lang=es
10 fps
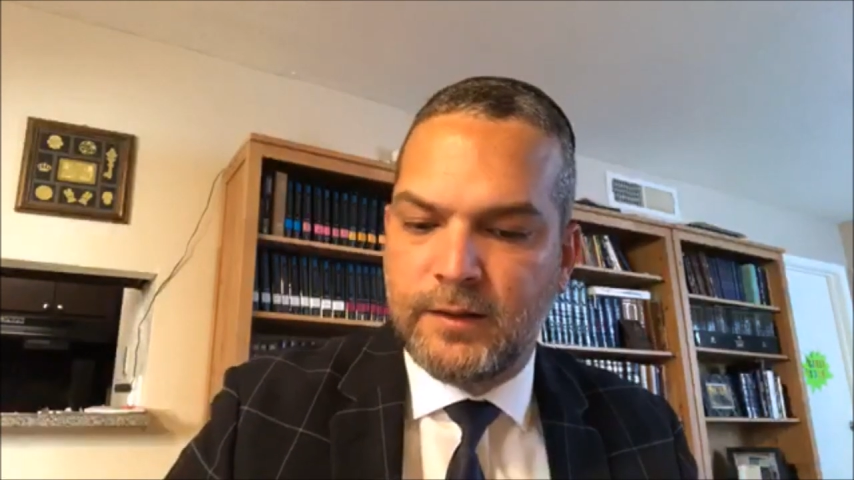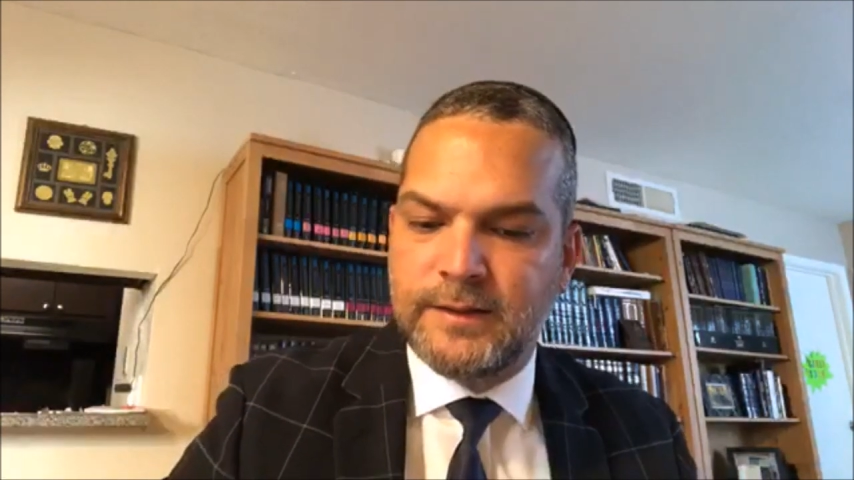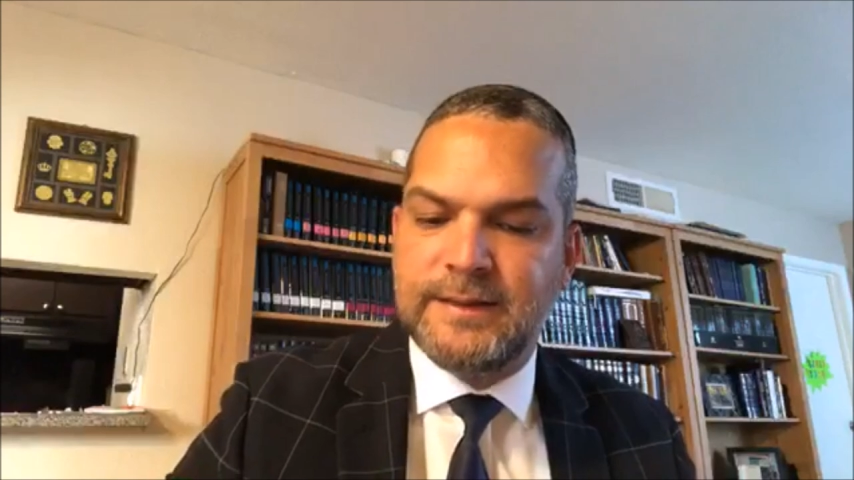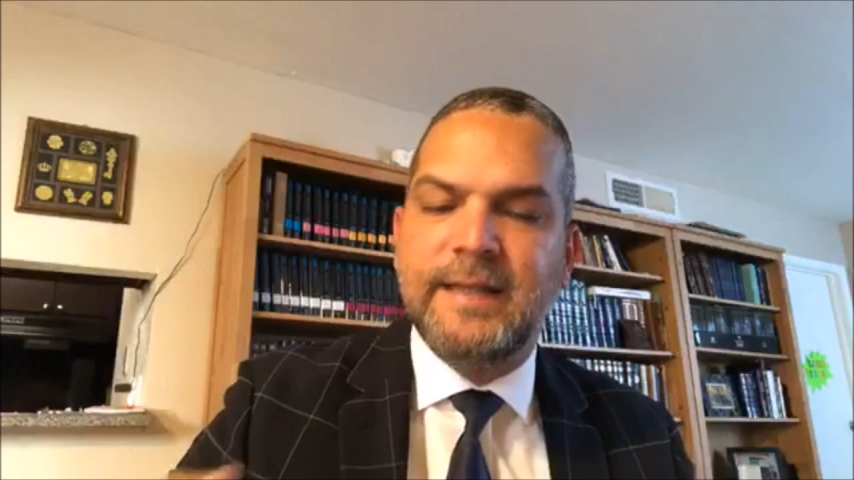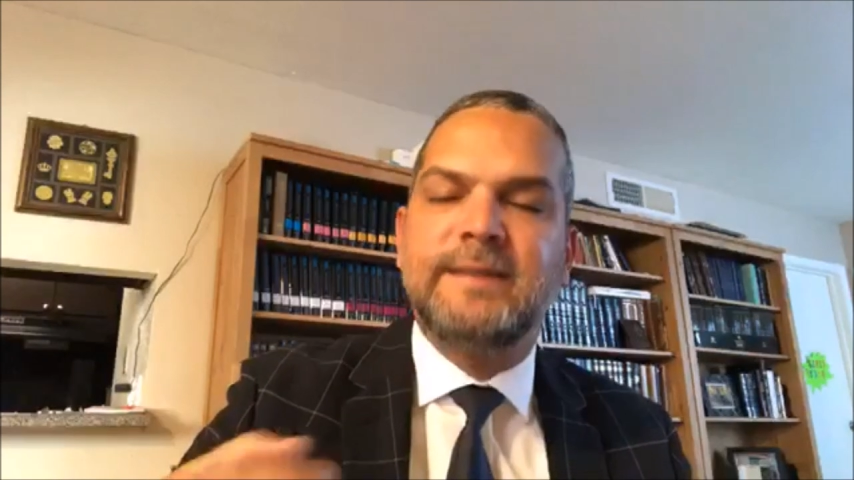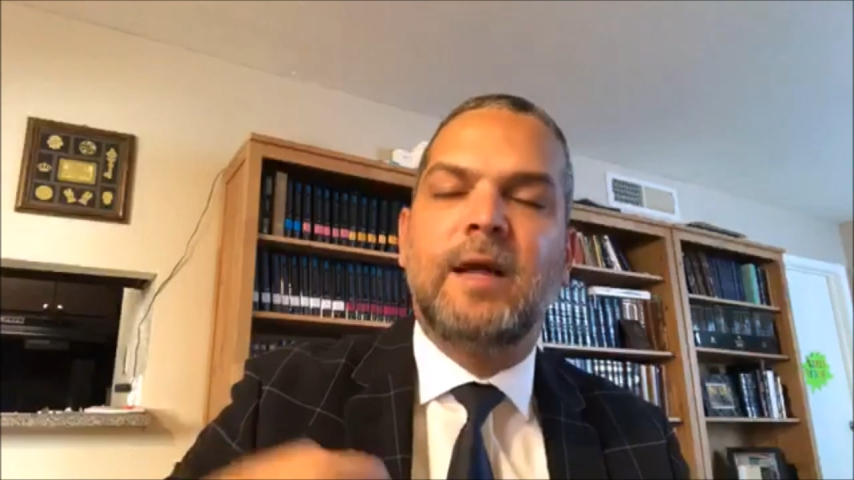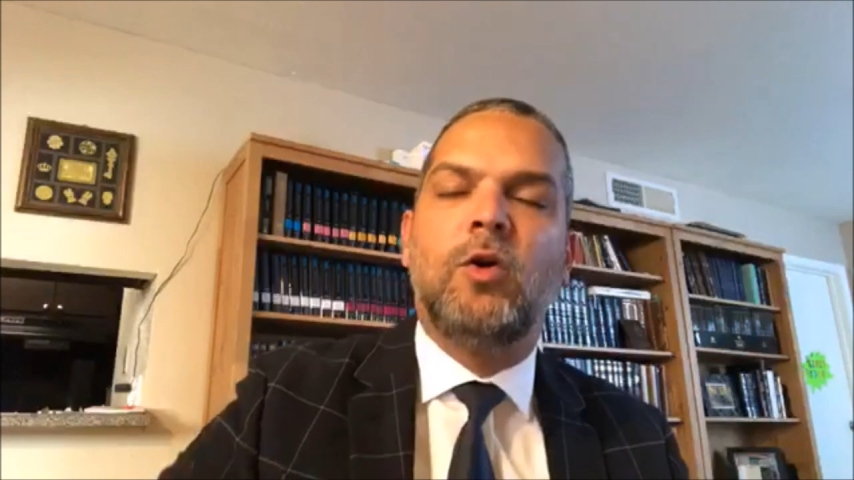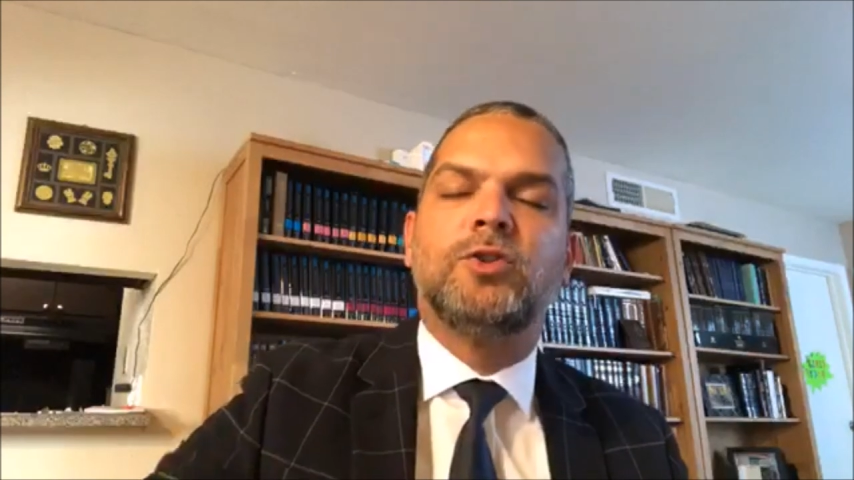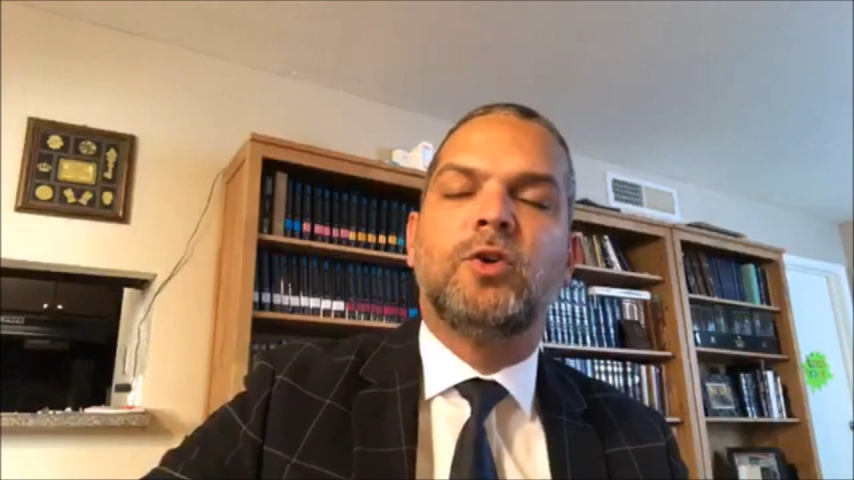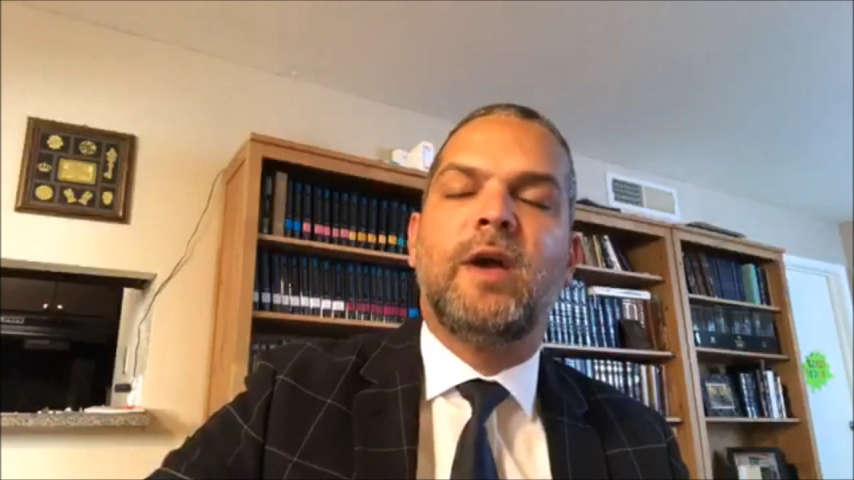ser
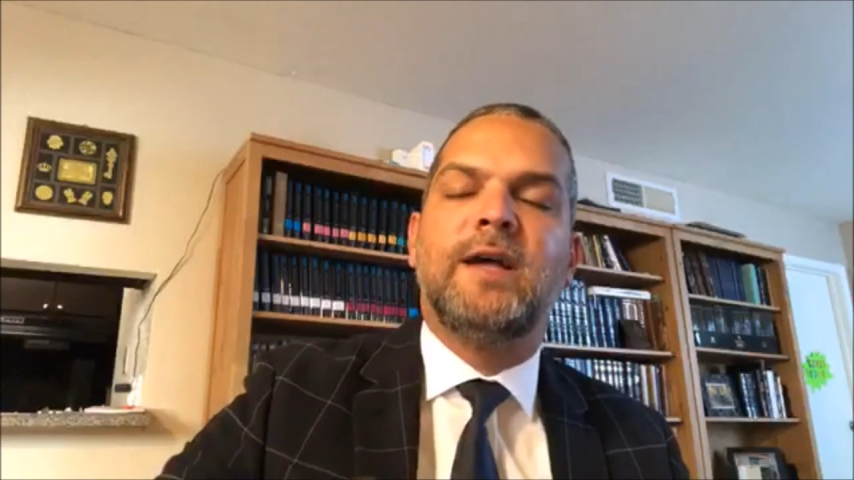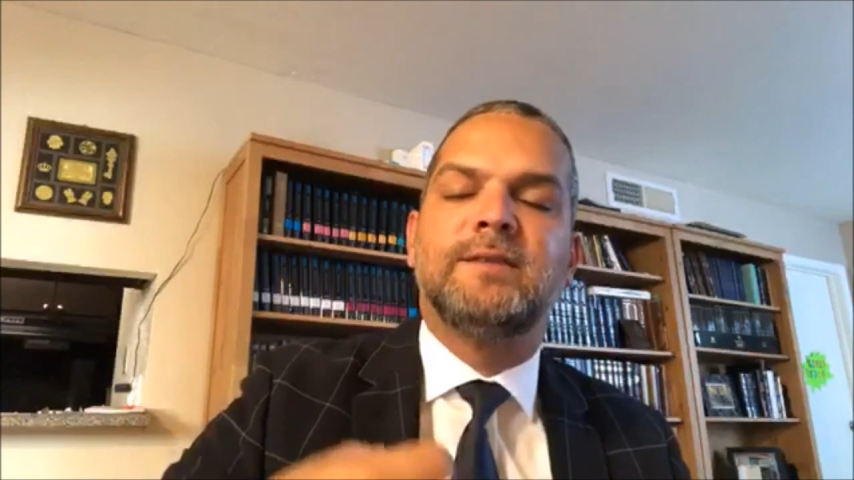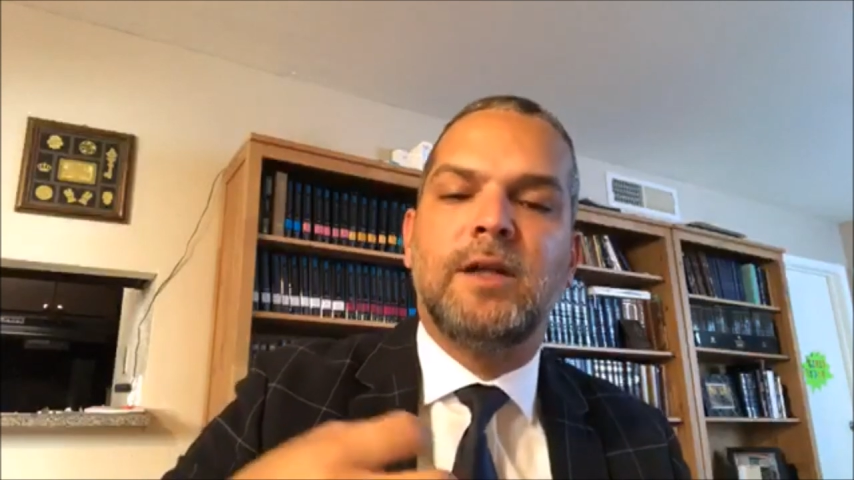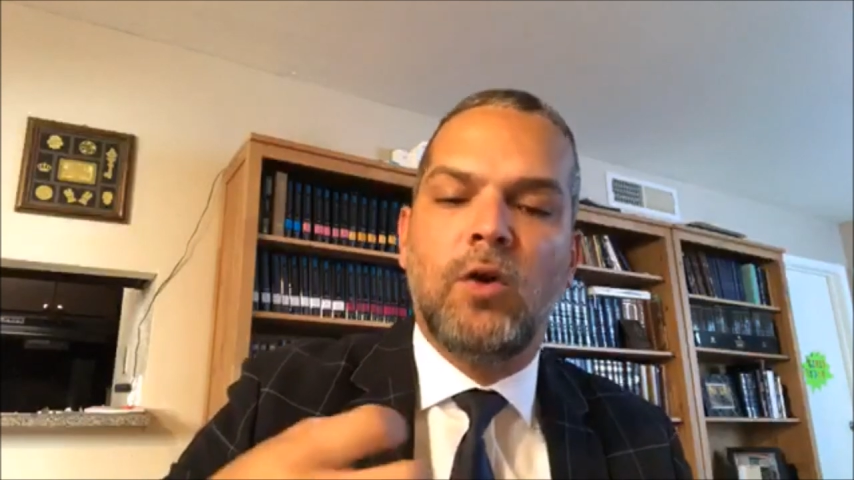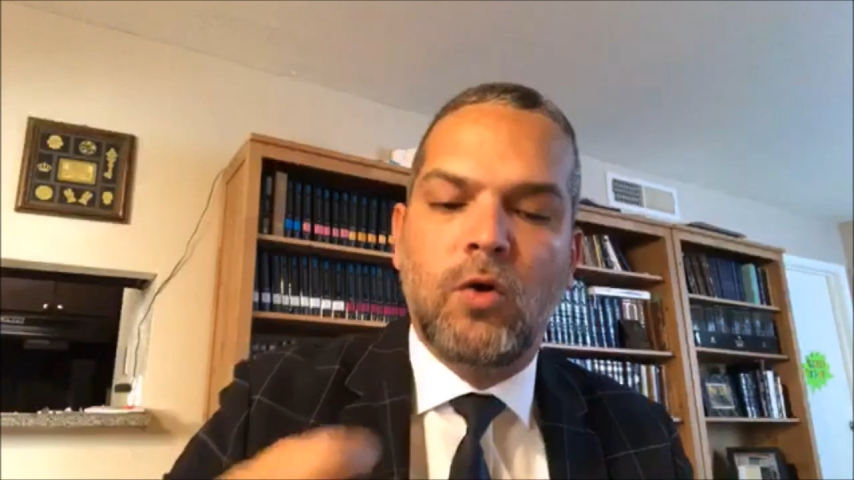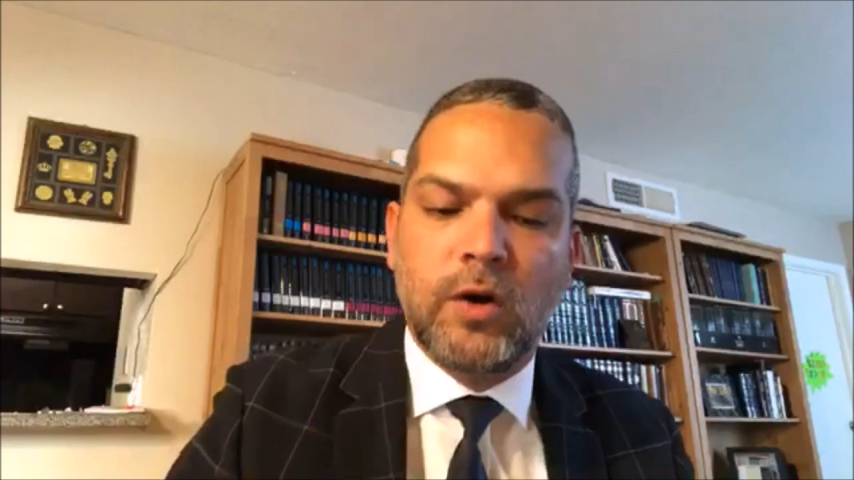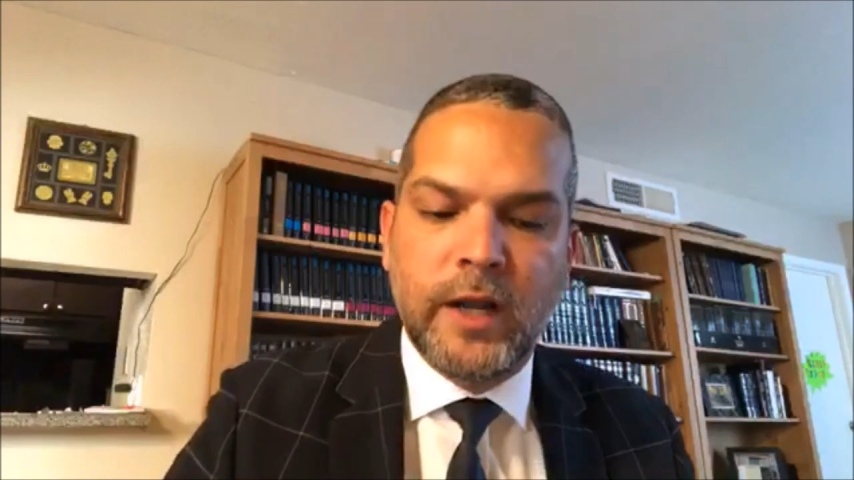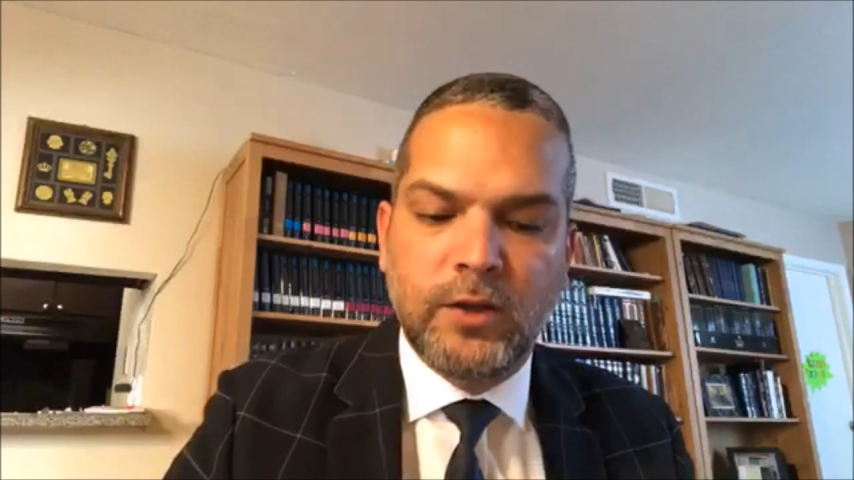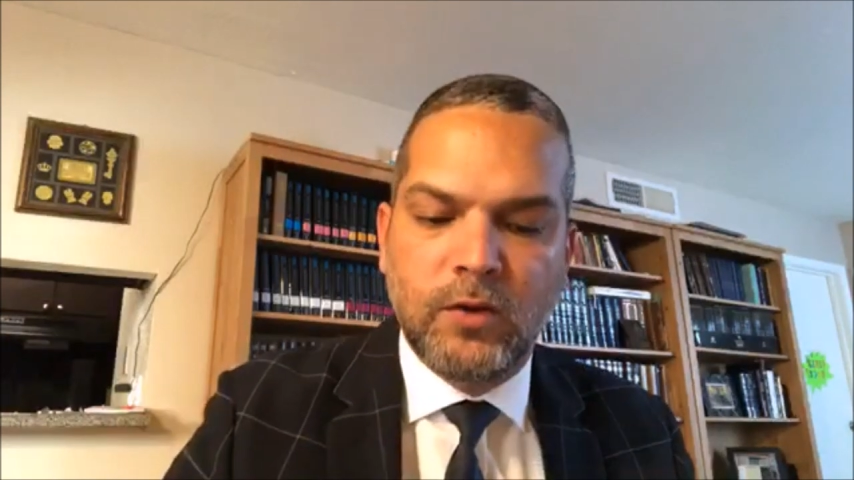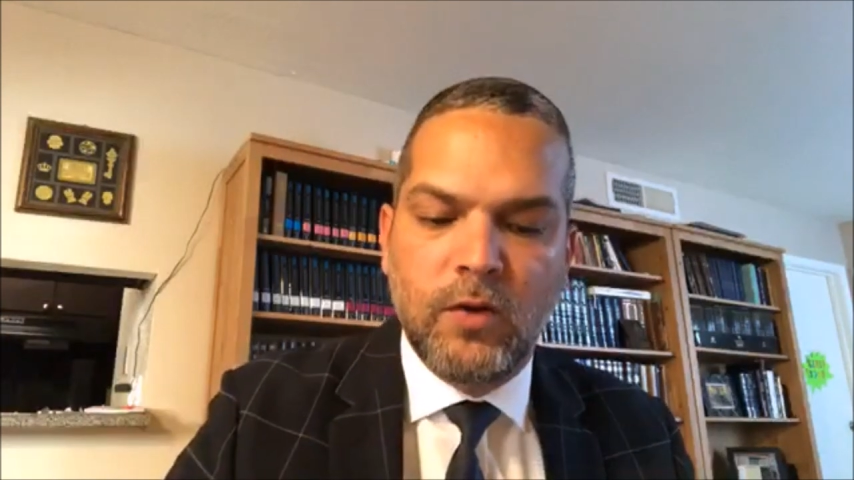celoso en hacer lo
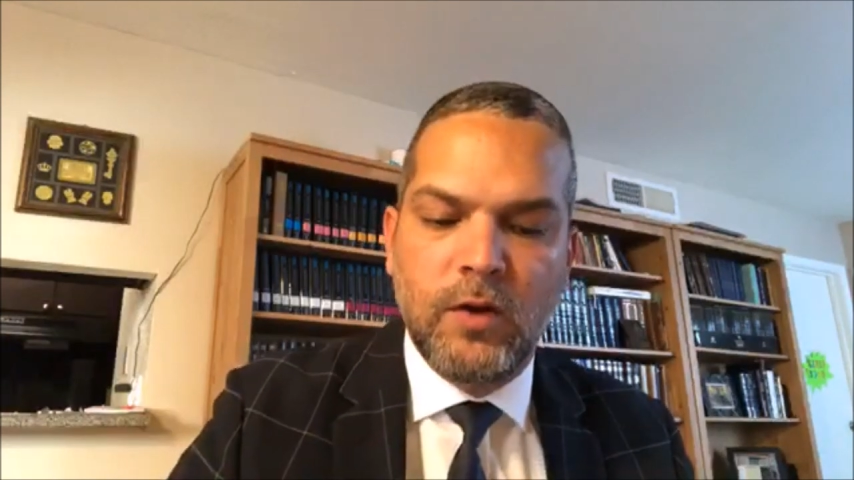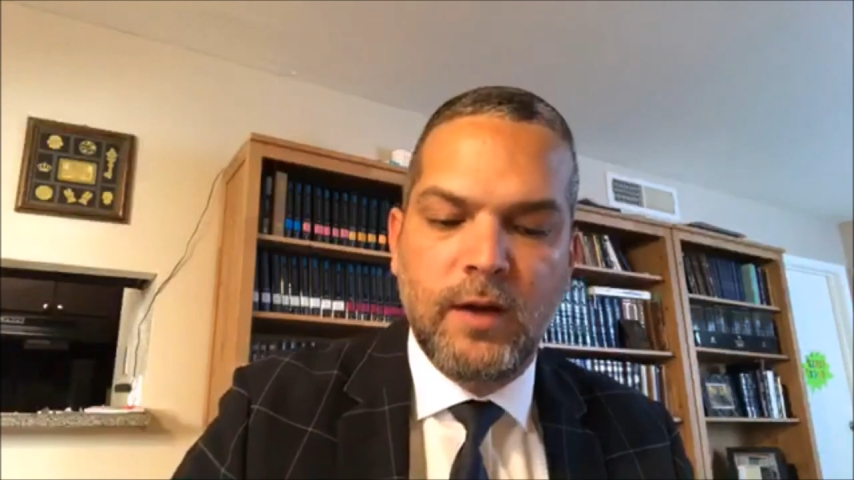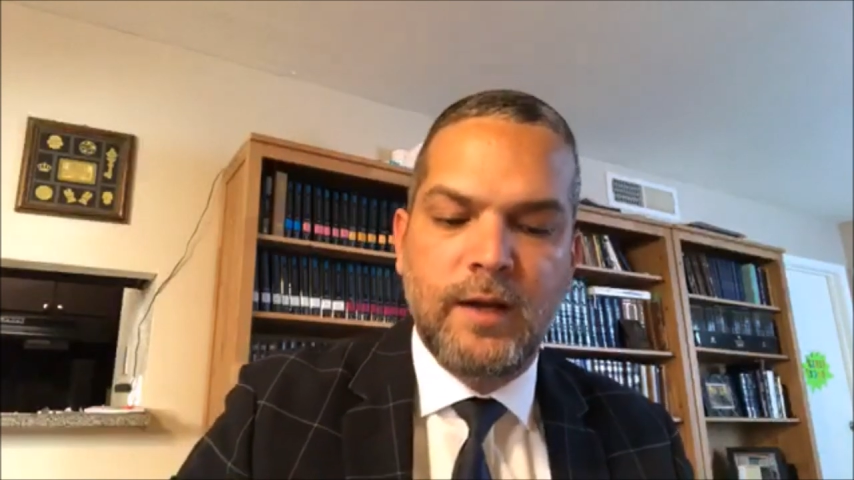correcto